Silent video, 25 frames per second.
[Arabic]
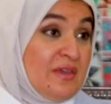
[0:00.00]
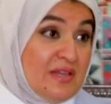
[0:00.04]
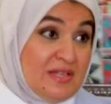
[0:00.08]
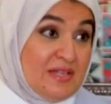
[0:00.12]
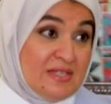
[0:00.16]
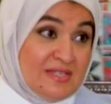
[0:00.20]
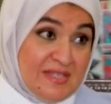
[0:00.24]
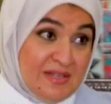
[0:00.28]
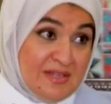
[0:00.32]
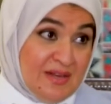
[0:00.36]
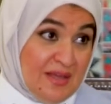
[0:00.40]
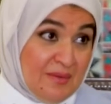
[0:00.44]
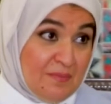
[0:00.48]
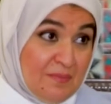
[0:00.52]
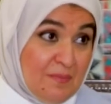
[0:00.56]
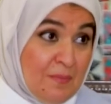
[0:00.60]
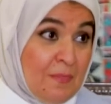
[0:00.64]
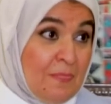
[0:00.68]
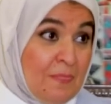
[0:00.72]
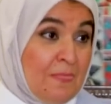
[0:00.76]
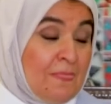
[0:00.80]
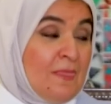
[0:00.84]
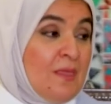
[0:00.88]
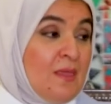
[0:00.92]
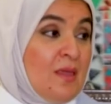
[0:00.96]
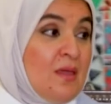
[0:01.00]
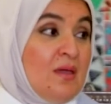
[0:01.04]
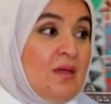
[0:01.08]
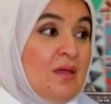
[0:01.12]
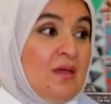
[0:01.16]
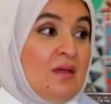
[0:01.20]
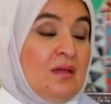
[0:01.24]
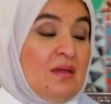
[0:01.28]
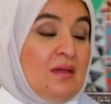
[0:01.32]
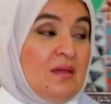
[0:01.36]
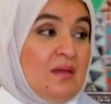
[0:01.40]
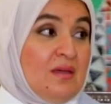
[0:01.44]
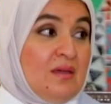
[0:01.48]
كل سنة
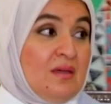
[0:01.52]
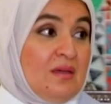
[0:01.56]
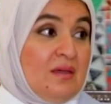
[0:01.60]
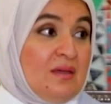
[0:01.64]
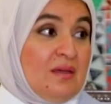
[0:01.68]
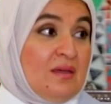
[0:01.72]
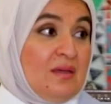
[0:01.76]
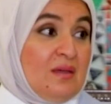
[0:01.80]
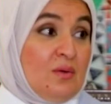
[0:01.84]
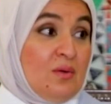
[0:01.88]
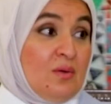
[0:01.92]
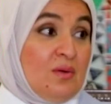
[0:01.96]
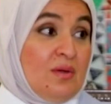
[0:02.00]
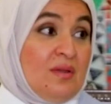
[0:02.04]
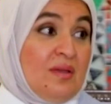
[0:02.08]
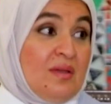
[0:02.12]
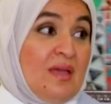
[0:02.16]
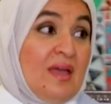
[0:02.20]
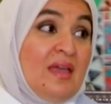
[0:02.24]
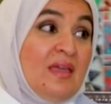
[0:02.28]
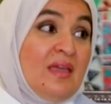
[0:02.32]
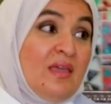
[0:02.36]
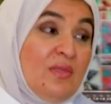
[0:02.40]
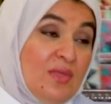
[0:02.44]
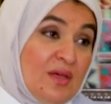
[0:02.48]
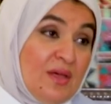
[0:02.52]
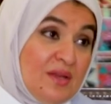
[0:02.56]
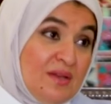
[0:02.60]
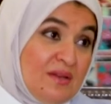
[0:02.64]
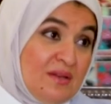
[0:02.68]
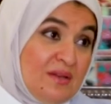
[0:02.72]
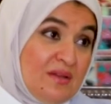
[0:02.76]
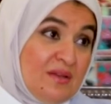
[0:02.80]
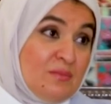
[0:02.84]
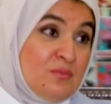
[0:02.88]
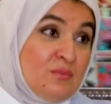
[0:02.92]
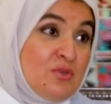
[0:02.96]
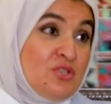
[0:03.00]
آه، ايضا
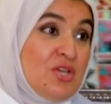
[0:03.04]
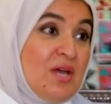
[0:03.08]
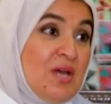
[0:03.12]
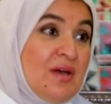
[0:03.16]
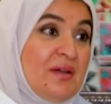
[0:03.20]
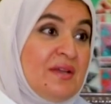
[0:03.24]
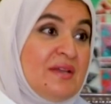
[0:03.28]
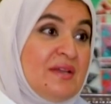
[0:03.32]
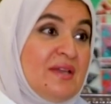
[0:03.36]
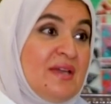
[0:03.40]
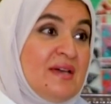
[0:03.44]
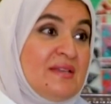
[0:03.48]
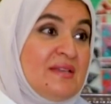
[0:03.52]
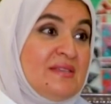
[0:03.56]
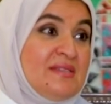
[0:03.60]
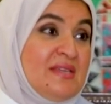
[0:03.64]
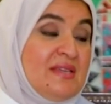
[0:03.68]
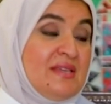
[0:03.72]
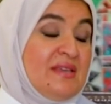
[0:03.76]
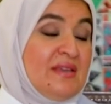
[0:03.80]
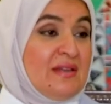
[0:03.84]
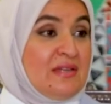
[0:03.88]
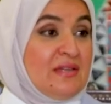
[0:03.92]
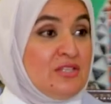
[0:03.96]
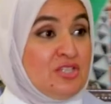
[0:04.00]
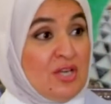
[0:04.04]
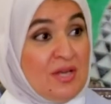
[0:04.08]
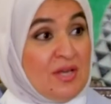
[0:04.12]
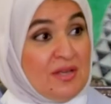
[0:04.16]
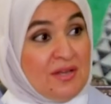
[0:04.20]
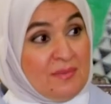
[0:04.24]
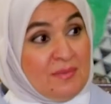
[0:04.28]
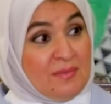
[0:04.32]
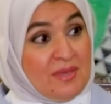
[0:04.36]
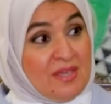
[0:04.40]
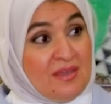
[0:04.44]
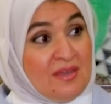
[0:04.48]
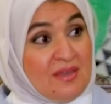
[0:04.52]
مشاركاتي
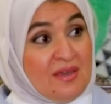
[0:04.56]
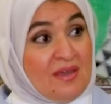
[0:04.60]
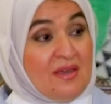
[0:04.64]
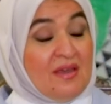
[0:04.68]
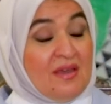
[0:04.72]
الجانبيه